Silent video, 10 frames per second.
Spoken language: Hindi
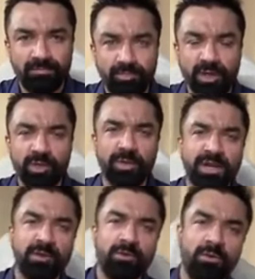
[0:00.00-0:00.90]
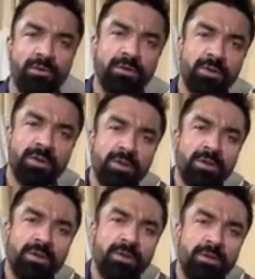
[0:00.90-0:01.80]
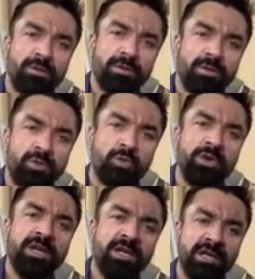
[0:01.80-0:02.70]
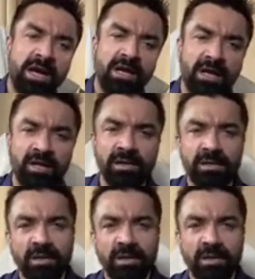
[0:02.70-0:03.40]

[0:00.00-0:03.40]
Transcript: पुलिस वाले को सुई गिर जाए अगर